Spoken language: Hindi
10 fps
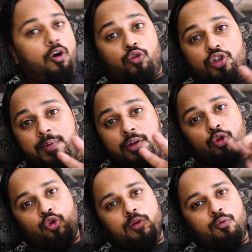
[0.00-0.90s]
और उसके पास
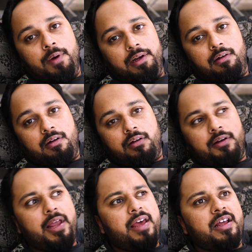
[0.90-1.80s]
दो दो मोबाइल
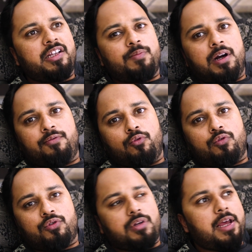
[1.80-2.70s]
नए नए स्मार्टफोन
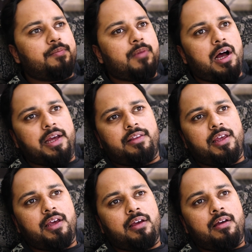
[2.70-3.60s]
उस टाइम आए
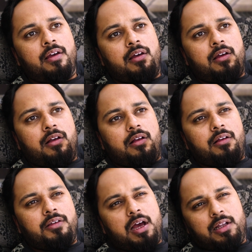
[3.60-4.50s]
थे
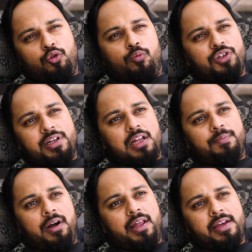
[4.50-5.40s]
या जो मुझे
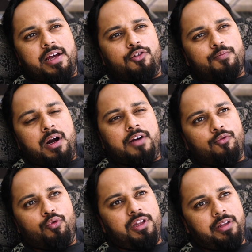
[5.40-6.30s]
याद पड़ रहा है कि
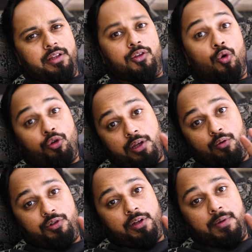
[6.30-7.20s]
स्मार्टफोन ही थे दो थे
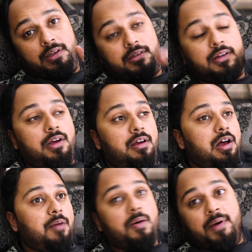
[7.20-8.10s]
उसके पास
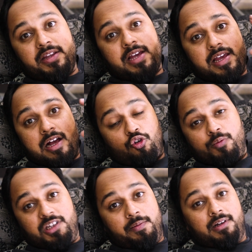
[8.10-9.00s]
अब हमारी आई आंखों
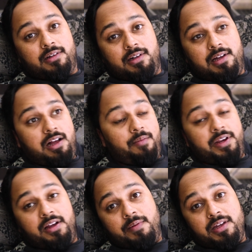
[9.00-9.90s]
में चमक
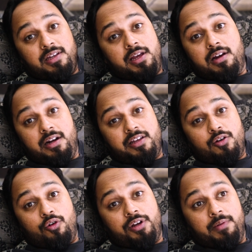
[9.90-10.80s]
हमने कहा भाई ये लड़की
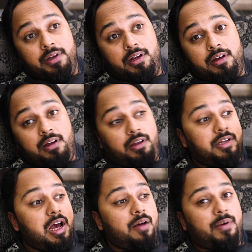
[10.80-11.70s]
कौन है भाई
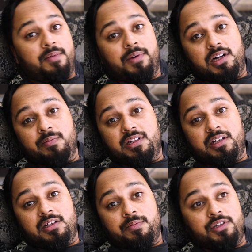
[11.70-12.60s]
या हमारे पास डबल
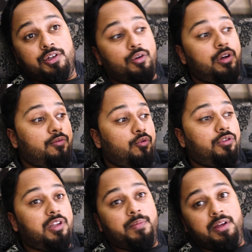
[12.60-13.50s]
सिक्स डबल ज़ीरो है वो
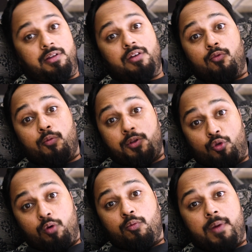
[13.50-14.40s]
इतने बेहतरीन वो भी
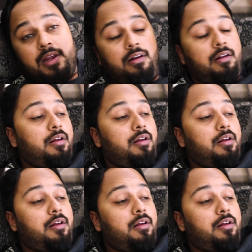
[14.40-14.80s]
दो मोबाइल